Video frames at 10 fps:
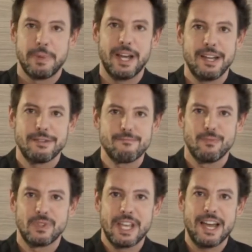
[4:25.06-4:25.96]
para
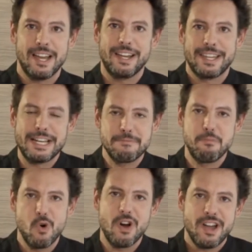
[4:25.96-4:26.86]
dar aquela
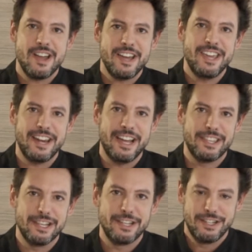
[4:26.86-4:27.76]
boa
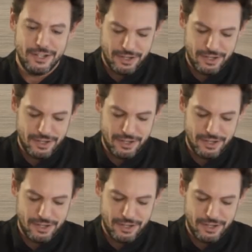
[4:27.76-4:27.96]
aerada.